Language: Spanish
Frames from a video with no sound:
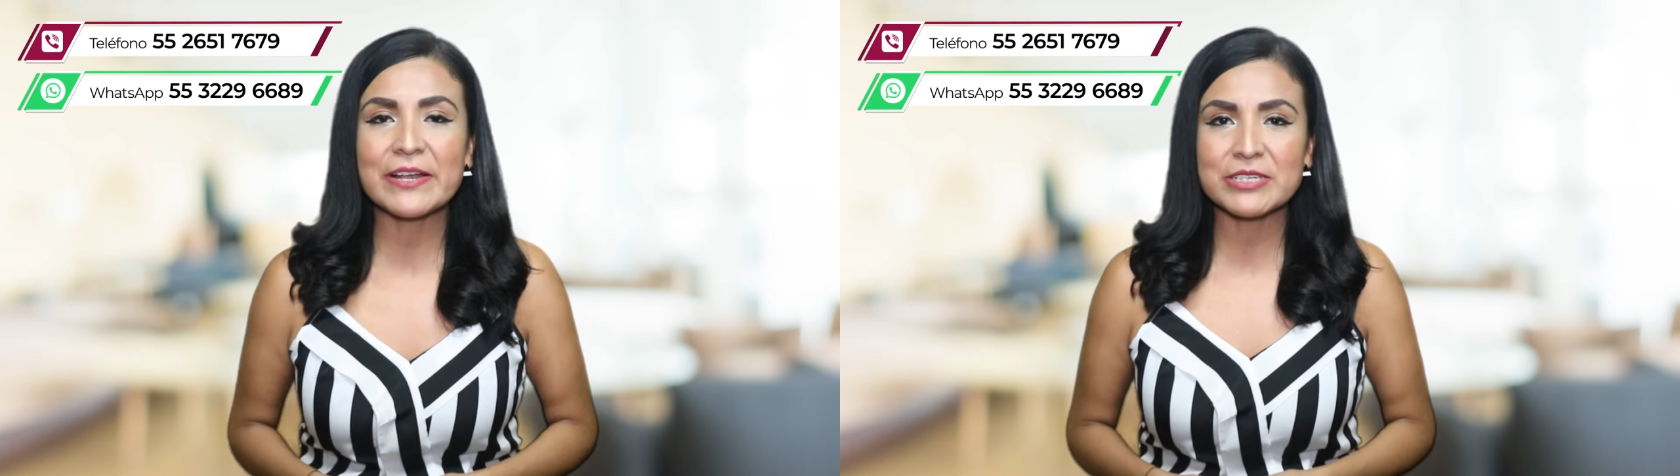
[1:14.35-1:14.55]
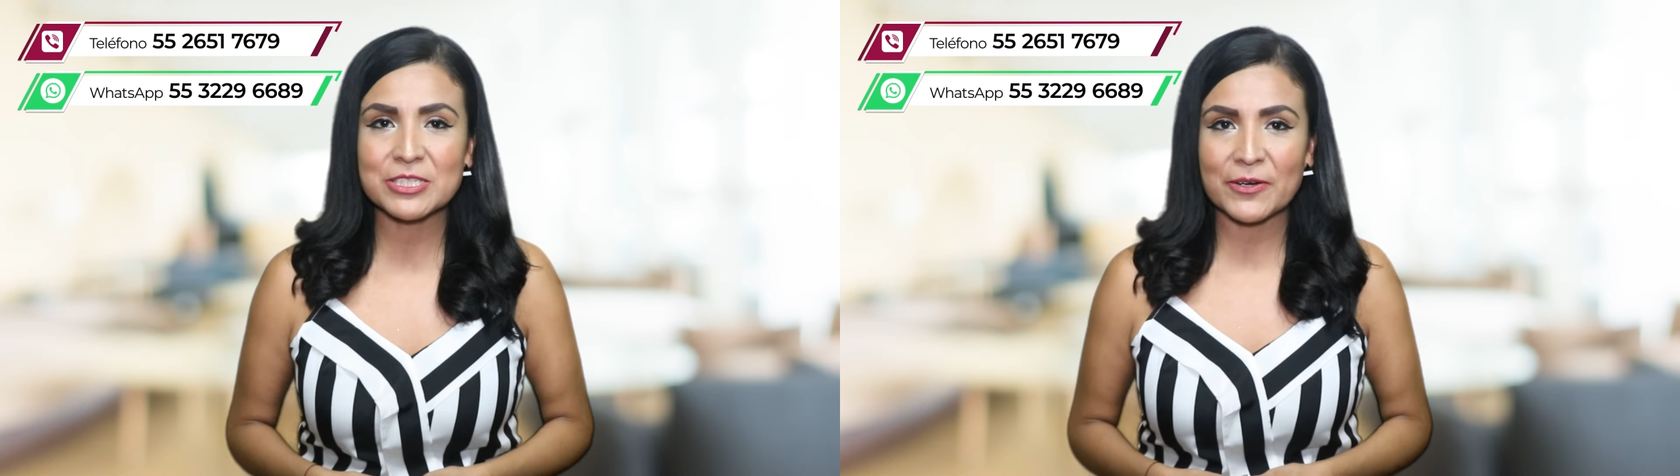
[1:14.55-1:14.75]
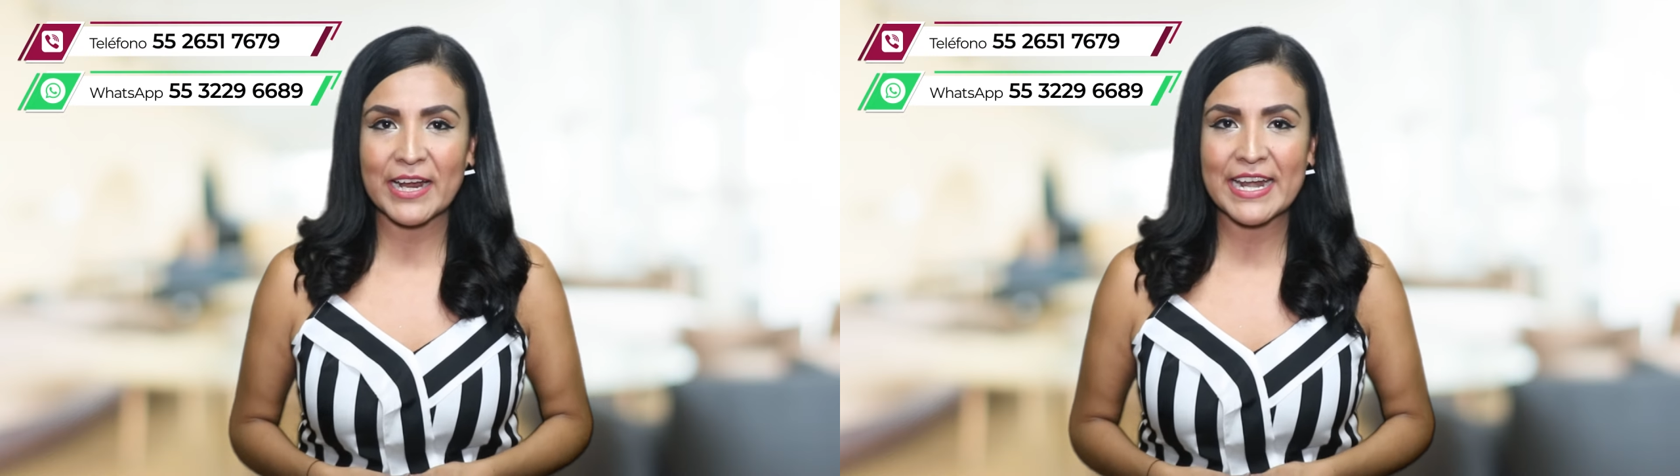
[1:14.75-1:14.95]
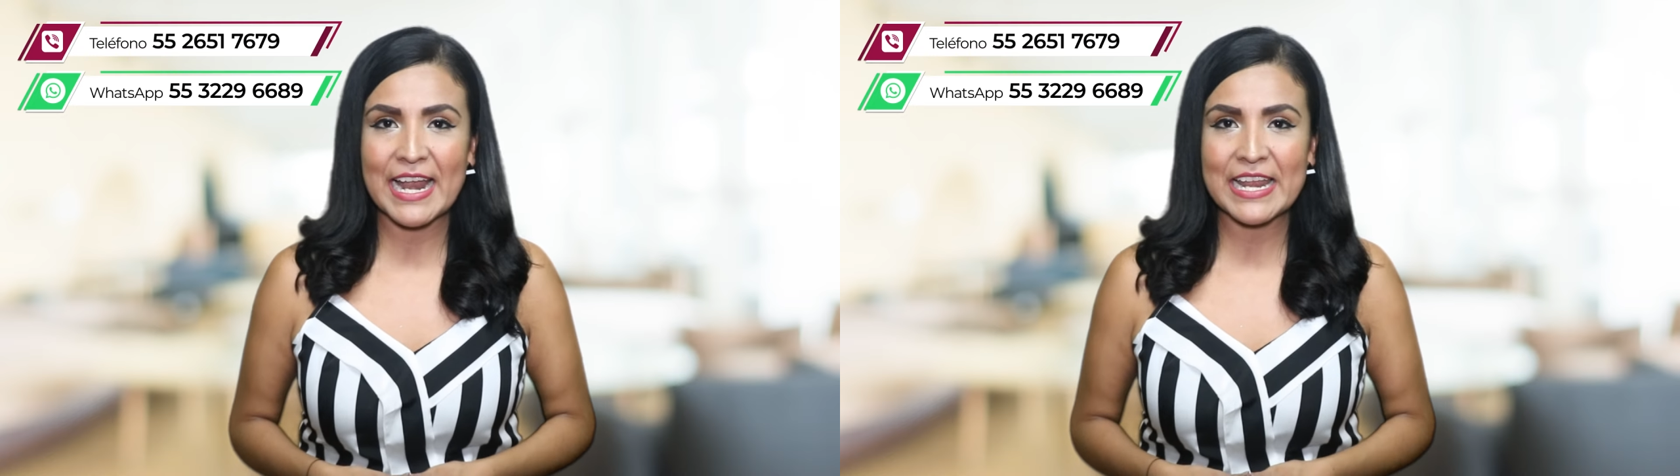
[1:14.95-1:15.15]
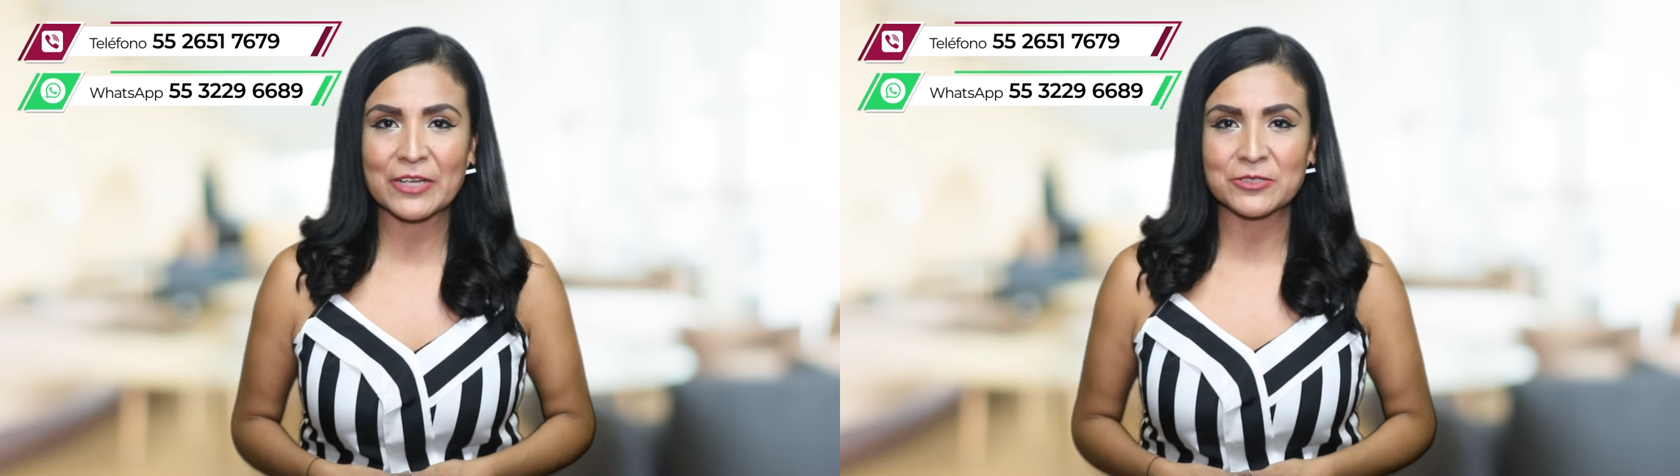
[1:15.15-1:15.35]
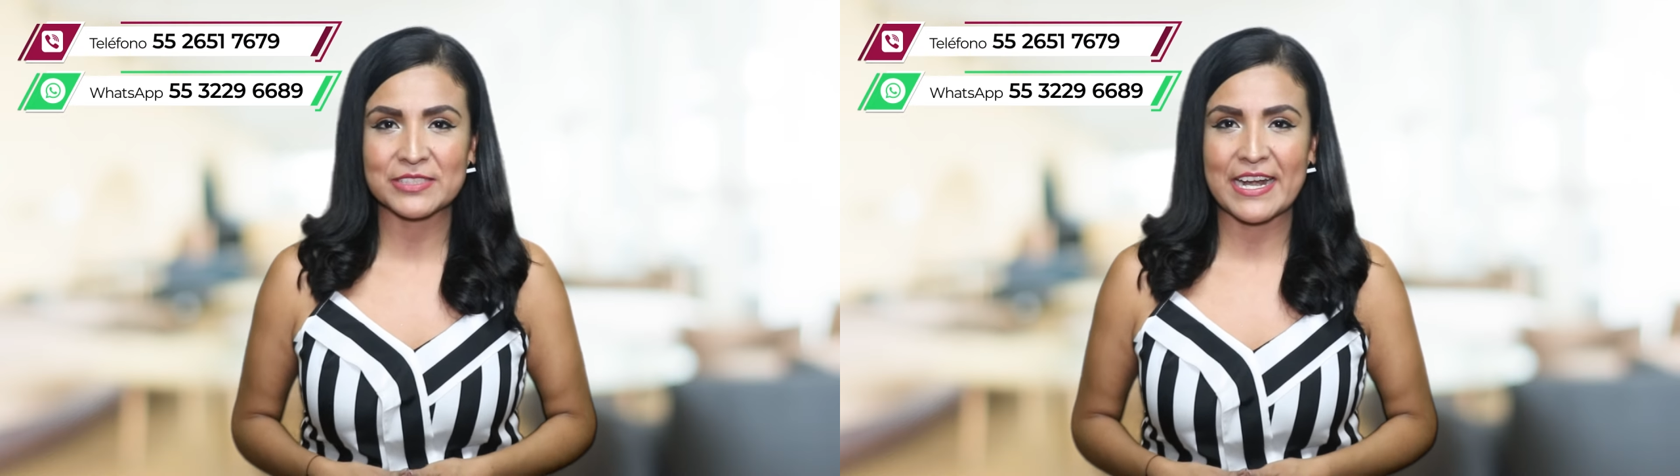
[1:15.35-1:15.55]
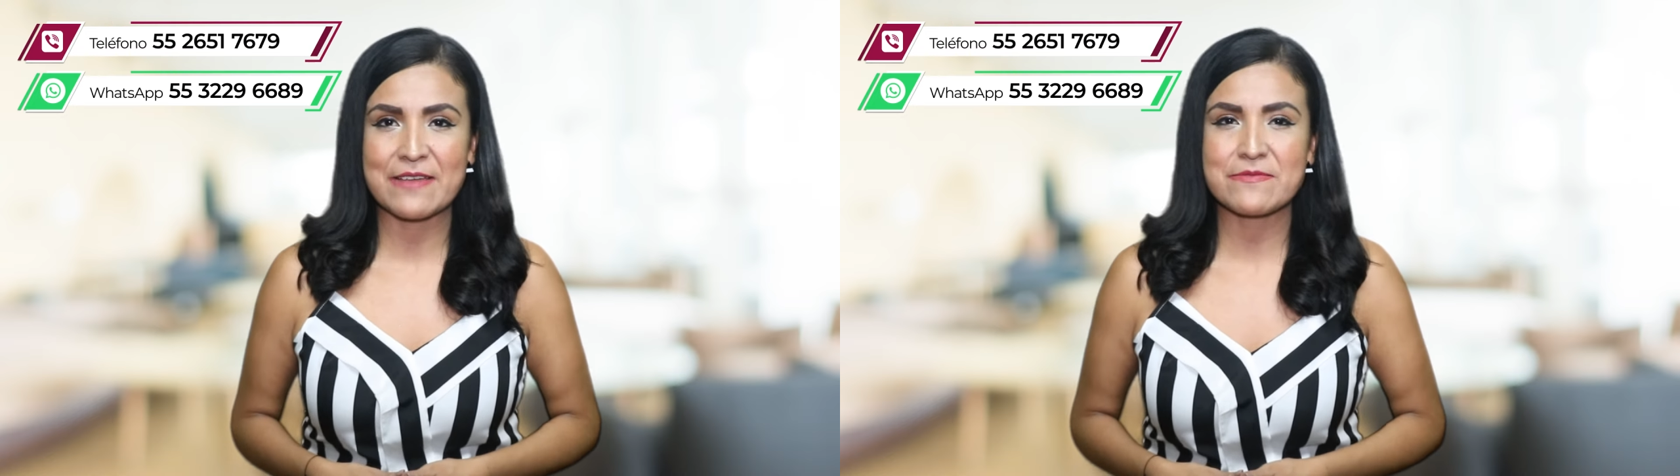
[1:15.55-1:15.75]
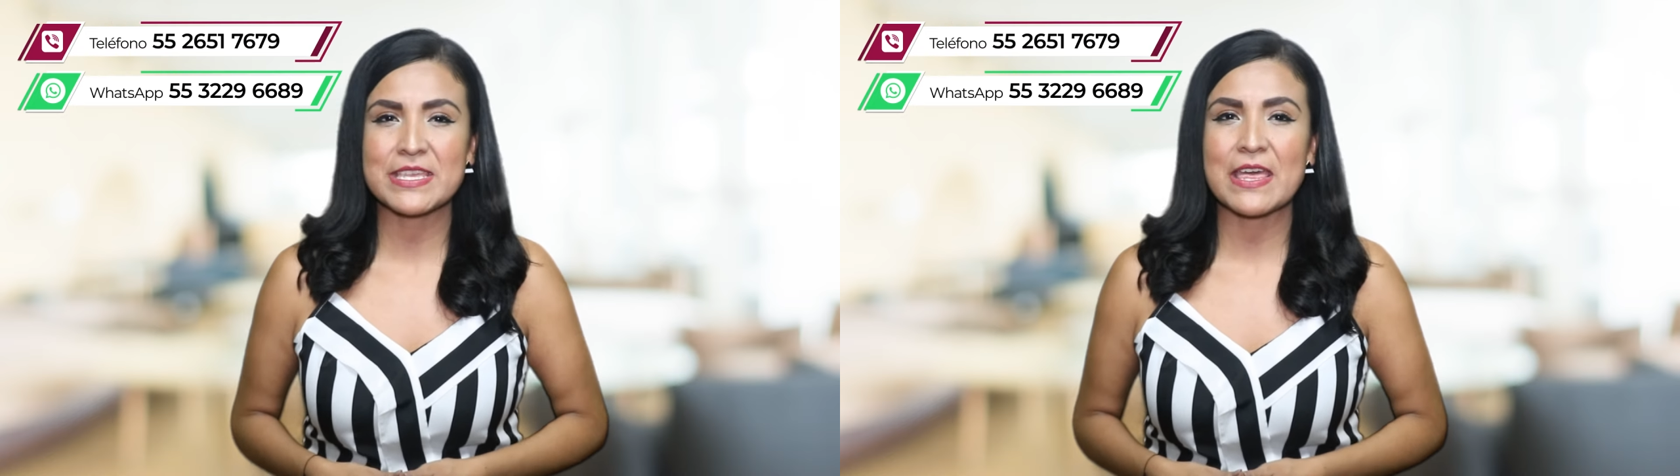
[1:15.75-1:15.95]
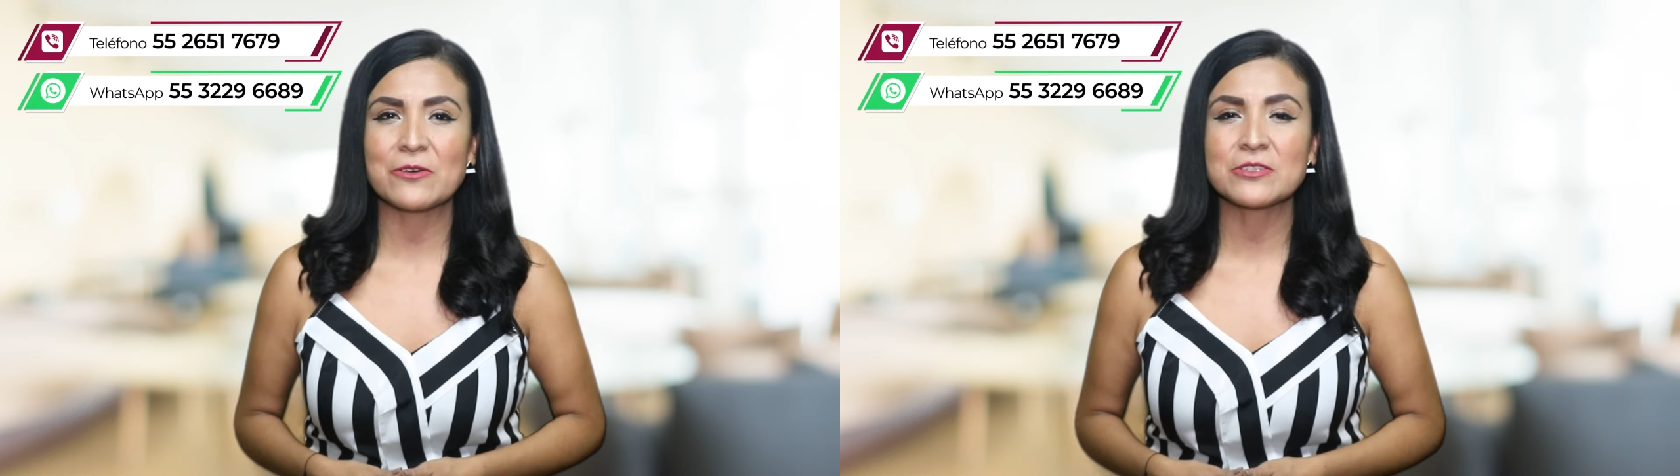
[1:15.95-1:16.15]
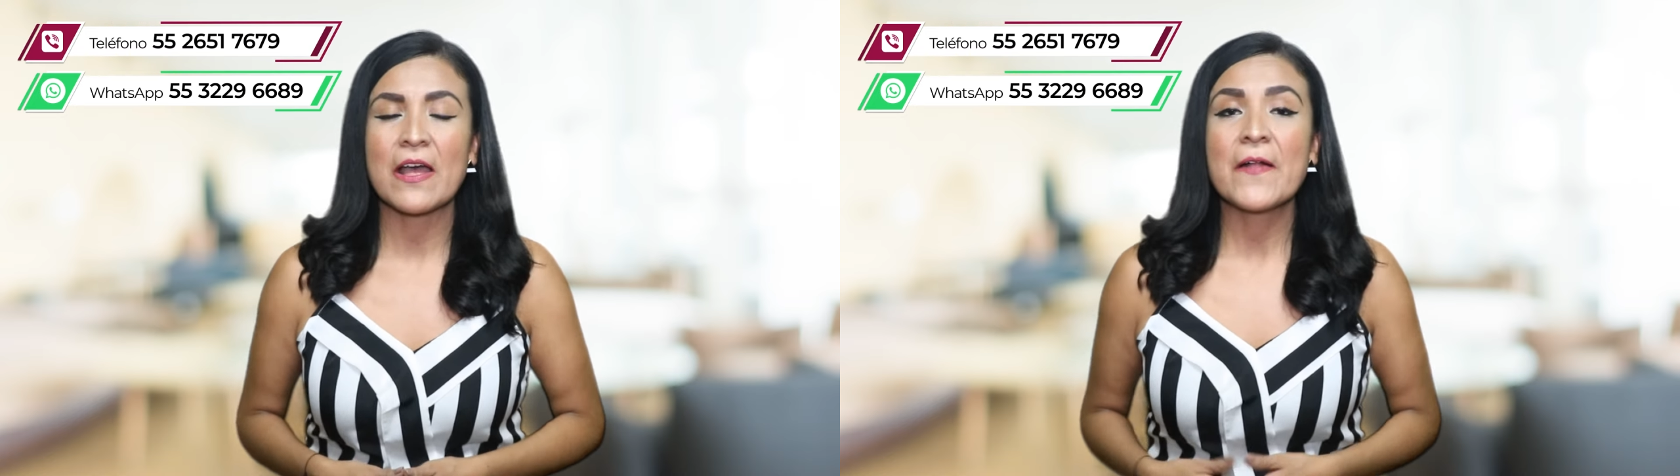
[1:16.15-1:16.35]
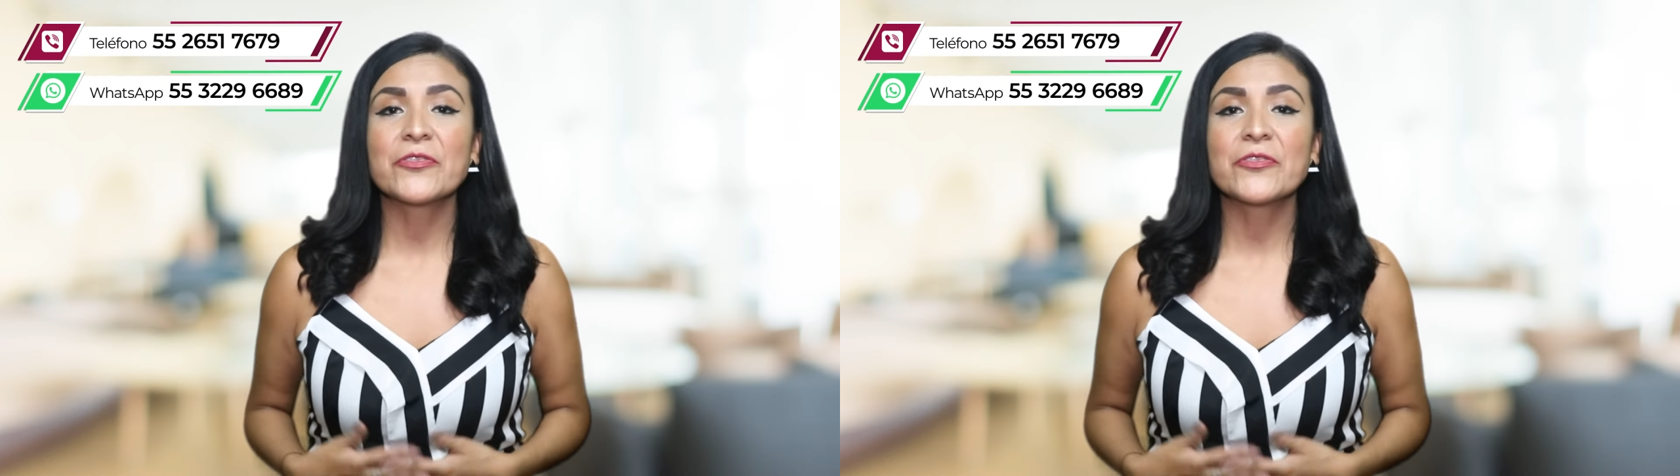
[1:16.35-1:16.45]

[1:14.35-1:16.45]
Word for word: en nuestro canal encontrará videos